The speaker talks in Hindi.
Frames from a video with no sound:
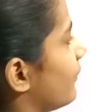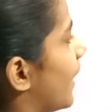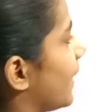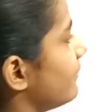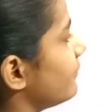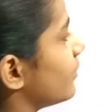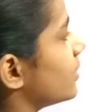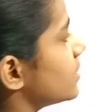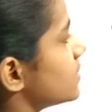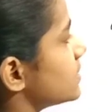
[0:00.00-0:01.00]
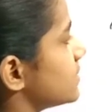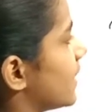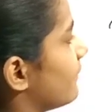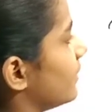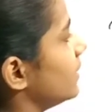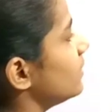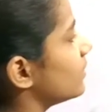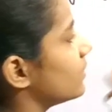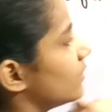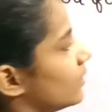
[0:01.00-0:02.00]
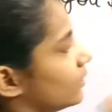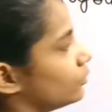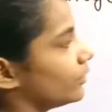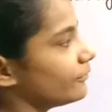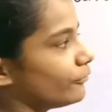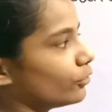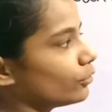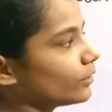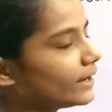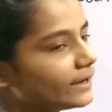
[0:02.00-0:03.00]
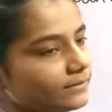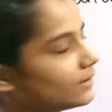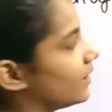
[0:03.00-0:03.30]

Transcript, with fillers: फाइव सेवन तो ये फोर हो गए